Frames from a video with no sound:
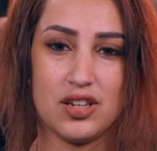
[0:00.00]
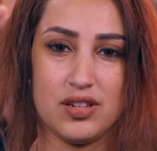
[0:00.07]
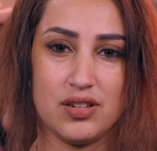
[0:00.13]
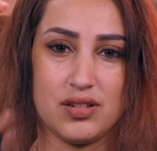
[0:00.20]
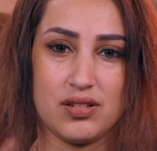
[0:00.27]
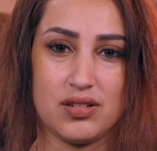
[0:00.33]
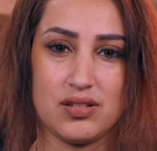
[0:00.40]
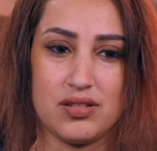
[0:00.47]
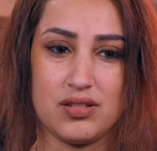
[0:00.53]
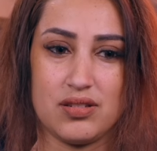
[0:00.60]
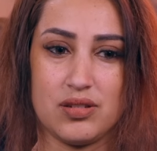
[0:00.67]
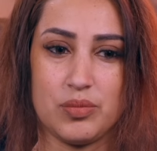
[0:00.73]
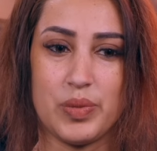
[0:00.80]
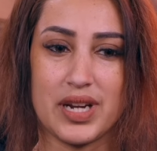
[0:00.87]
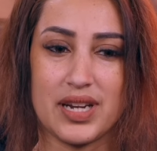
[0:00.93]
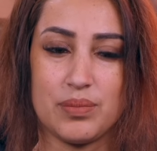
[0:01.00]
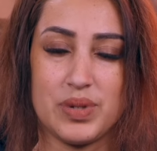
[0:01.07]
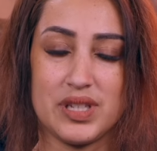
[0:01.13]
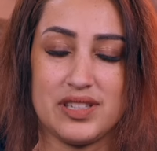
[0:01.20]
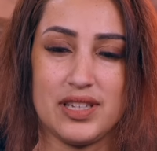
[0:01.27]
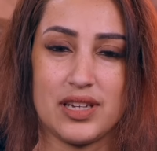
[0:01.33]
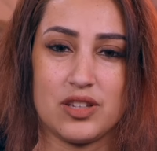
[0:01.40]
Euh, ma
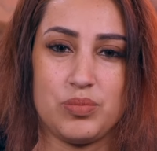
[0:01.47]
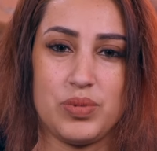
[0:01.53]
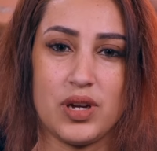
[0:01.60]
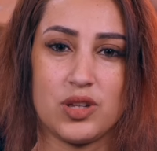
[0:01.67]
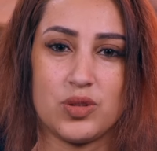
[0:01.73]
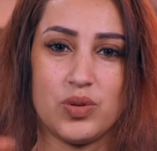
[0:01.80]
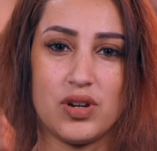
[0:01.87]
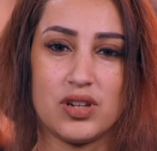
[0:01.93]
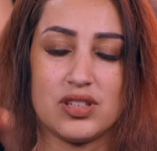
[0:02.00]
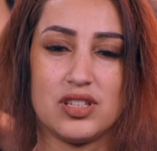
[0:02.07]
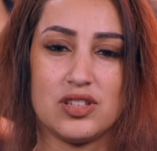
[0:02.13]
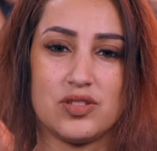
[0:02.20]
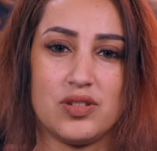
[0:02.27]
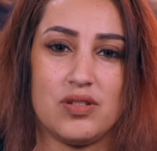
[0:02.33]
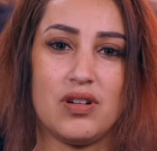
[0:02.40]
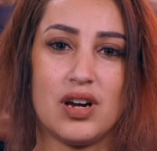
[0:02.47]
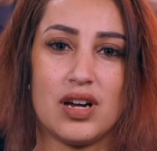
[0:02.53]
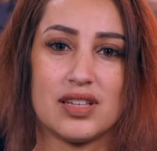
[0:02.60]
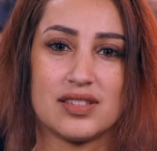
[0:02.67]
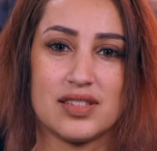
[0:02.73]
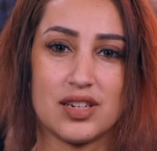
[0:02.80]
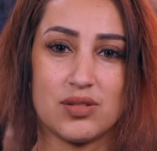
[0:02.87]
capacité respiratoire descend
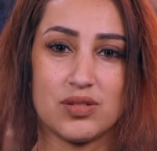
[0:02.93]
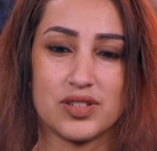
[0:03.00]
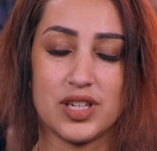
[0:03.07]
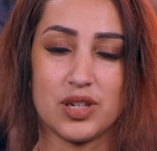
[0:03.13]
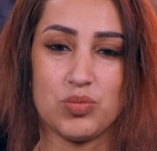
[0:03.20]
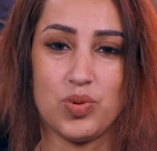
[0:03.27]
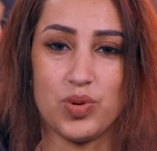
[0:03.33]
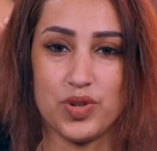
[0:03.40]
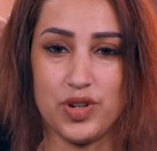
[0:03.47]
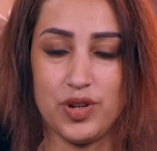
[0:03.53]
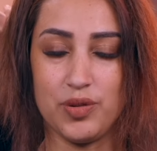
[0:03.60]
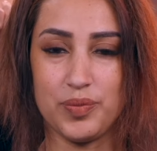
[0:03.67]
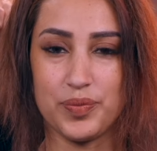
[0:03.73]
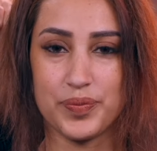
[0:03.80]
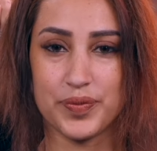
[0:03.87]
à 55%.